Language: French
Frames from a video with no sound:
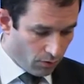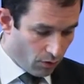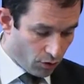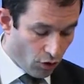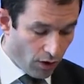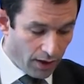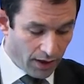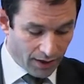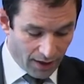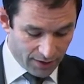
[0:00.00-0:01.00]
encore,
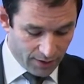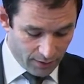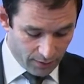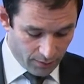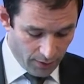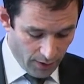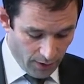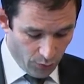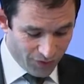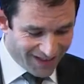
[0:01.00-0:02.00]
un, des, euh,
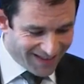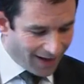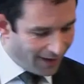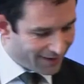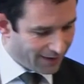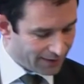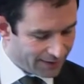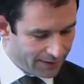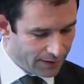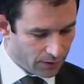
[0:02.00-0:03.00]
une des
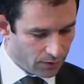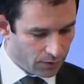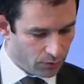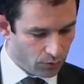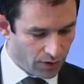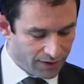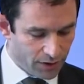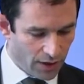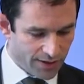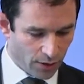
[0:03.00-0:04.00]
caractéristiques d'un
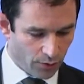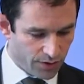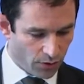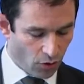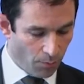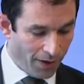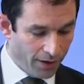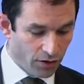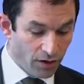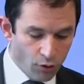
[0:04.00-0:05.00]
Nicolas Sarkozy en
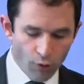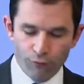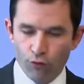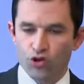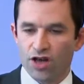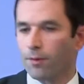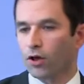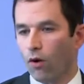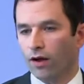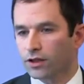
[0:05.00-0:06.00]
campagne. Il ne faut jamais
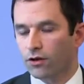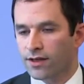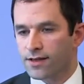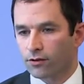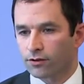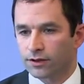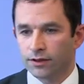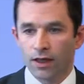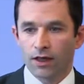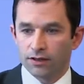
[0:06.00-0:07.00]
croire Nicolas Sarkozy.
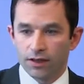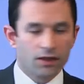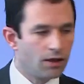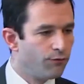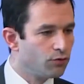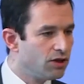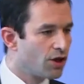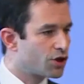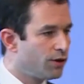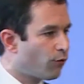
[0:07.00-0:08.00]
Dès qu'il vous dit
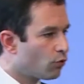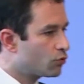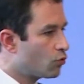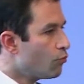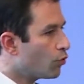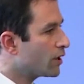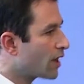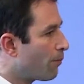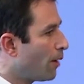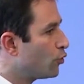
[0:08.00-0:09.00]
un chiffre, tout le monde est
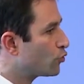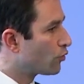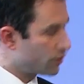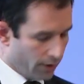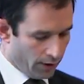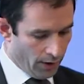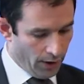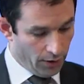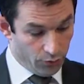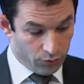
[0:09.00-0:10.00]
capable de sortir,
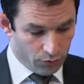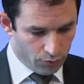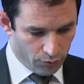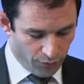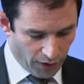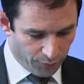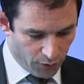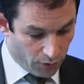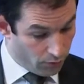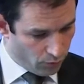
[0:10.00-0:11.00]
de, de, de
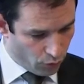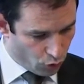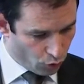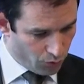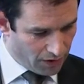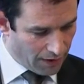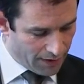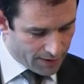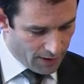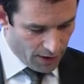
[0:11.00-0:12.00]
vérifier aujourd'hui
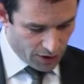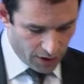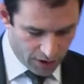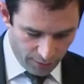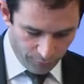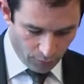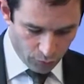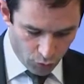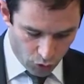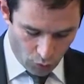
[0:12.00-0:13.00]
qu'hélas, ces chiffres
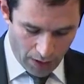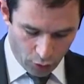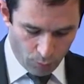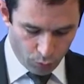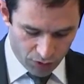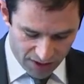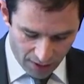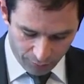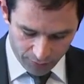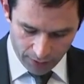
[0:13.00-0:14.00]
ne sont là que pour
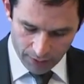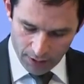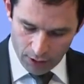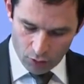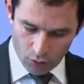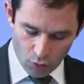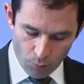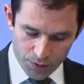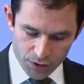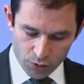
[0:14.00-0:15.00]
servir
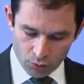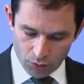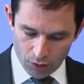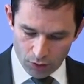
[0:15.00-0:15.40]
l'opinion